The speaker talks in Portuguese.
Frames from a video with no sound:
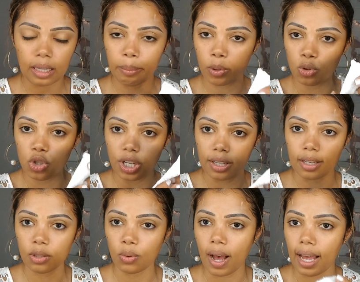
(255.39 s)
na pontinha
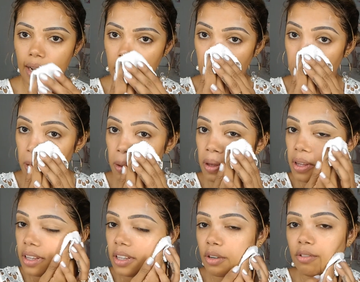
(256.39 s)
da toalha,
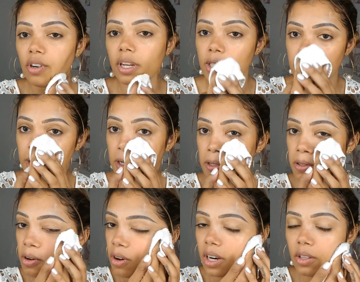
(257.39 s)
e eu vou
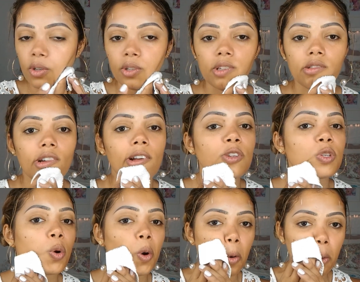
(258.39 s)
retirando agora todo esse óleo
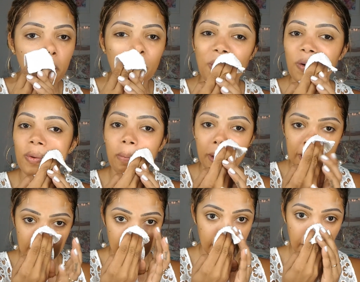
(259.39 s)
de coco que eu
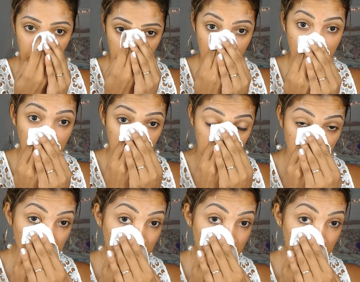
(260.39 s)
passei anteriormente.